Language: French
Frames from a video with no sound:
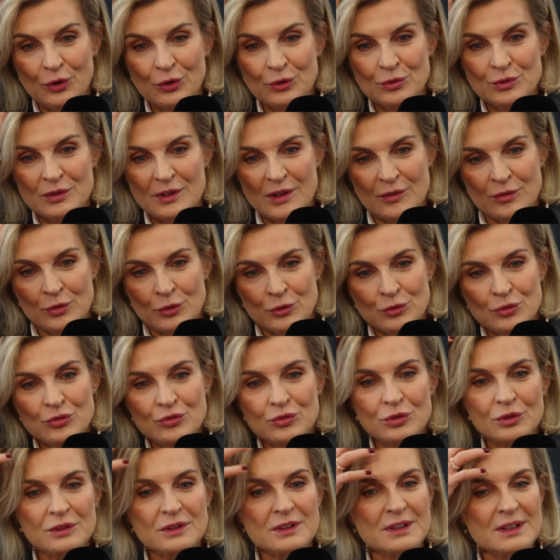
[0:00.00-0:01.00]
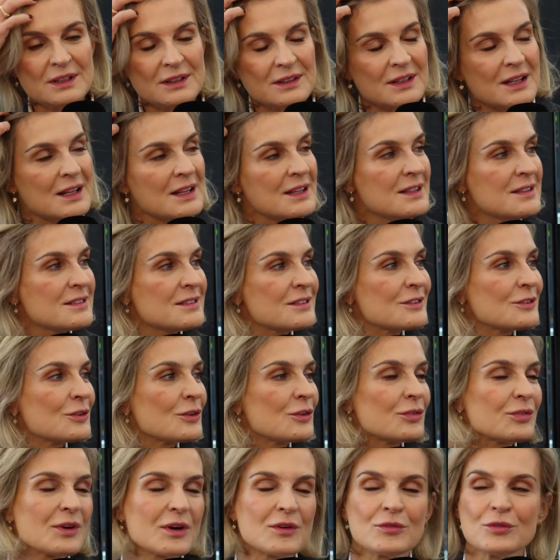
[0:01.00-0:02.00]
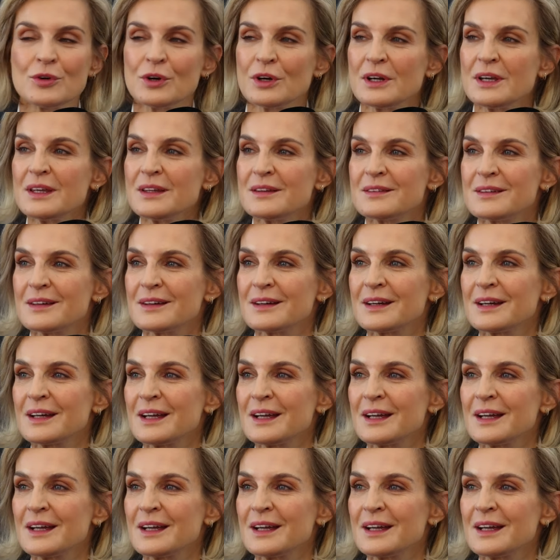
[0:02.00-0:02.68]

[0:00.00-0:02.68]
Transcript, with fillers: Euh, nous avons toujours des, listes favorites.